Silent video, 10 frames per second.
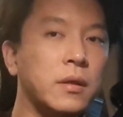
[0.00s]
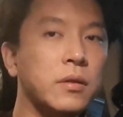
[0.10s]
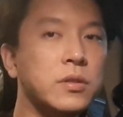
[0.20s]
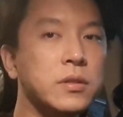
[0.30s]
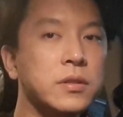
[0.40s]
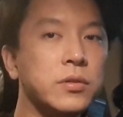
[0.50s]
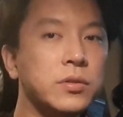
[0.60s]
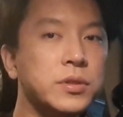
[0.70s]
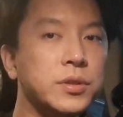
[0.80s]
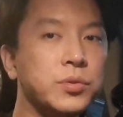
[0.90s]
여튼
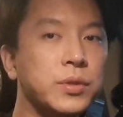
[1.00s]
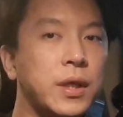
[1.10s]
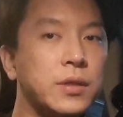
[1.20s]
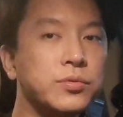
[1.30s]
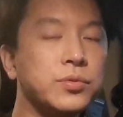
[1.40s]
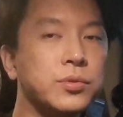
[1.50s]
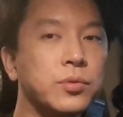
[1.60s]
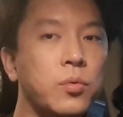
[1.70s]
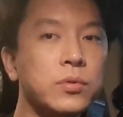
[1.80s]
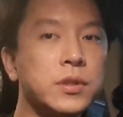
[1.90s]
그런 식으로 돼가지고
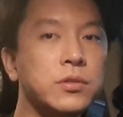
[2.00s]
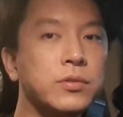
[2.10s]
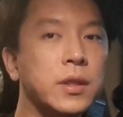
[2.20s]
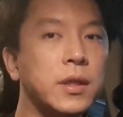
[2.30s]
공실률에